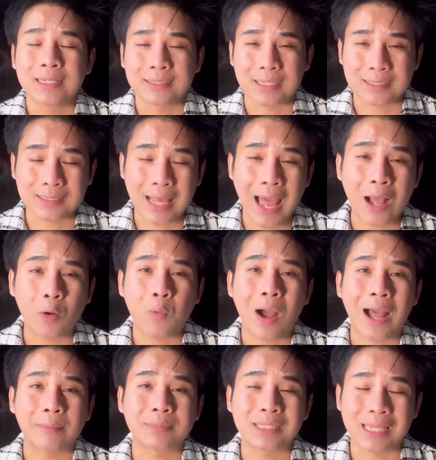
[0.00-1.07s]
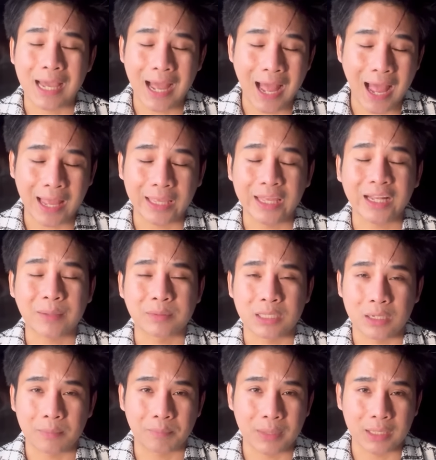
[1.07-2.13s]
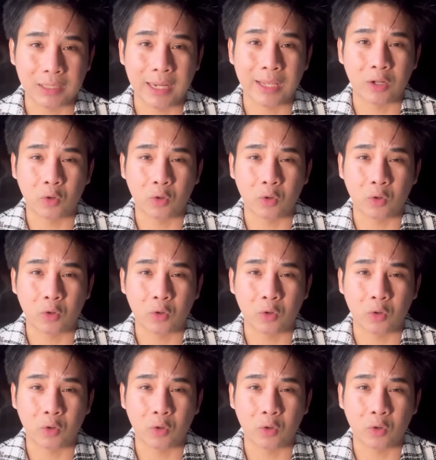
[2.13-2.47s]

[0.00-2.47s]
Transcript: จะสร้างความเสียหายให้กับศิลปินใน